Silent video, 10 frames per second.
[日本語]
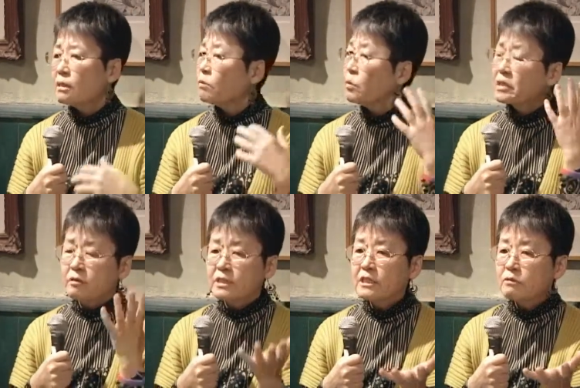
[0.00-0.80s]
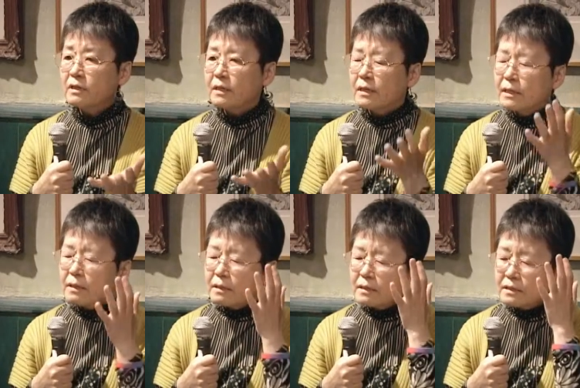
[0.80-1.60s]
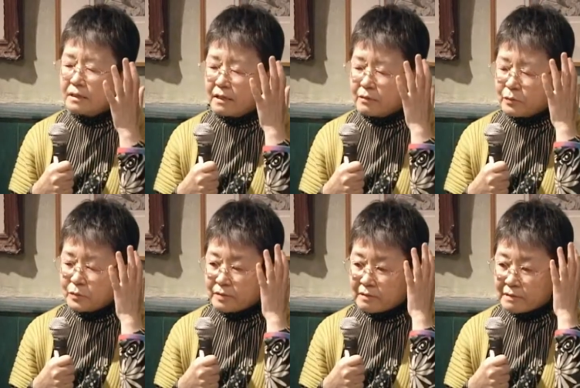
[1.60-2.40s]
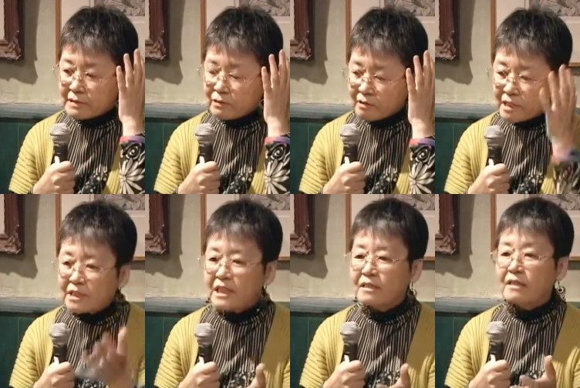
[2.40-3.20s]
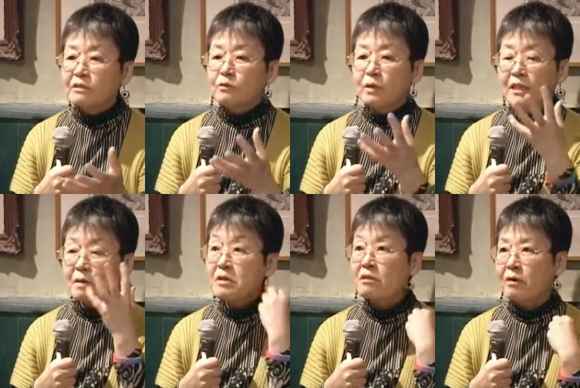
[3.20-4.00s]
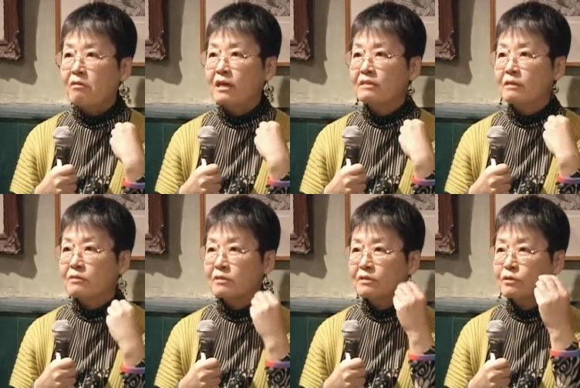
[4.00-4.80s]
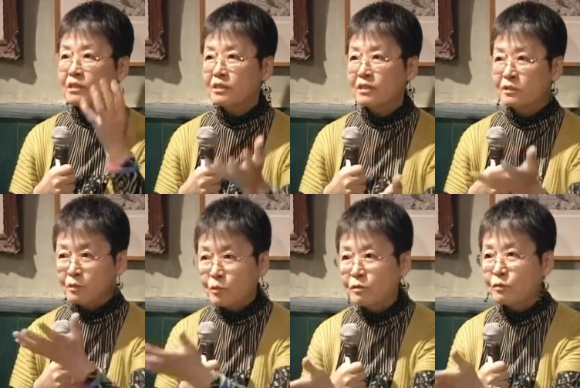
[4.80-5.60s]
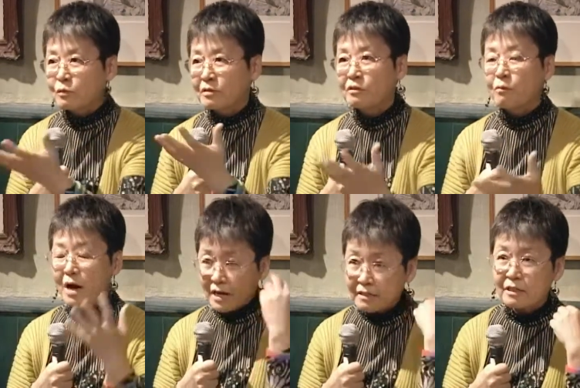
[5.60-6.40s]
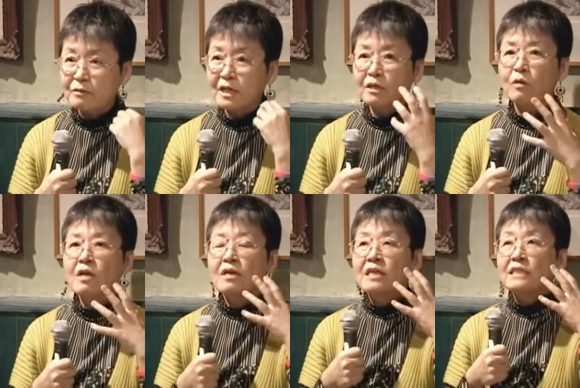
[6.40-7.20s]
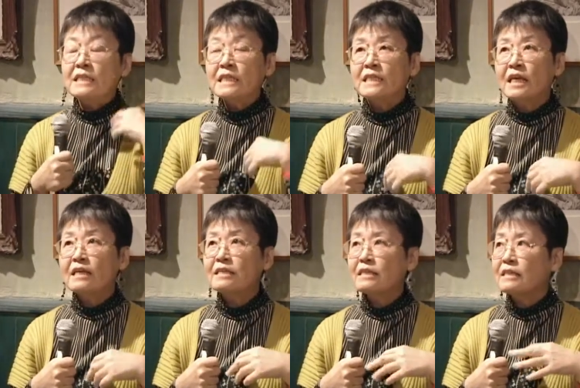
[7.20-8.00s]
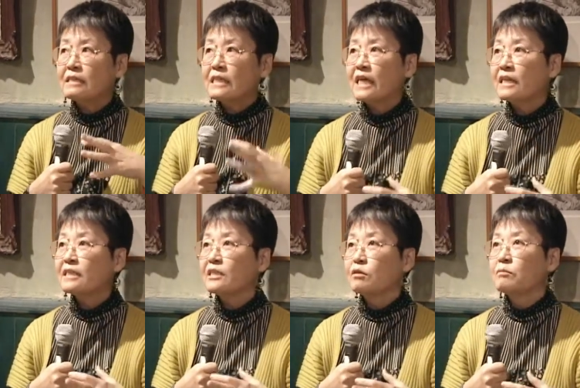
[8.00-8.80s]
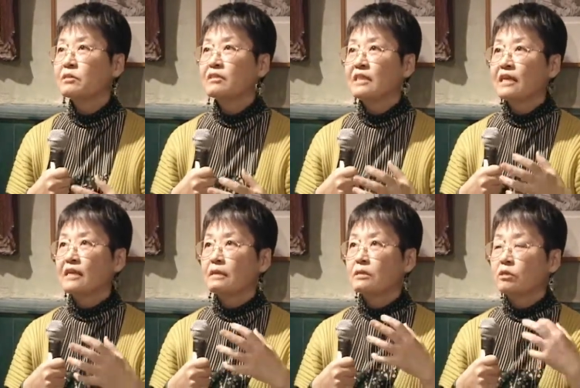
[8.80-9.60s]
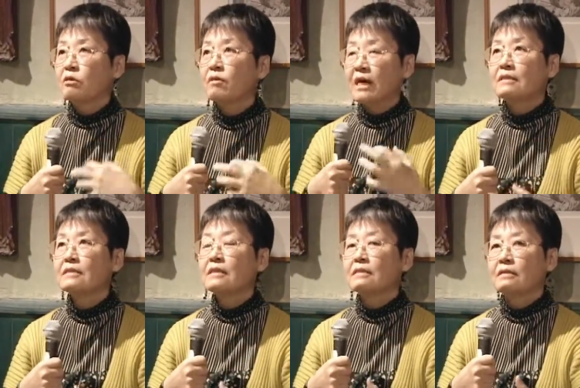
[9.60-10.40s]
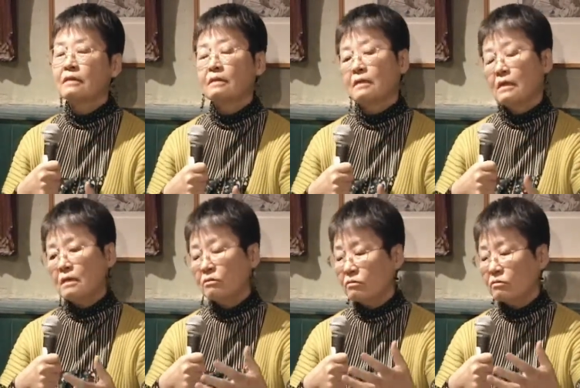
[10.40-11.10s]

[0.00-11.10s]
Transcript: もう私はあのトランスジェンダーっていうのは頭では分かってるトランスジェンダーってどういうことっていうのは分かってるだけど実際にリアリティを持ってそれを感じながらこ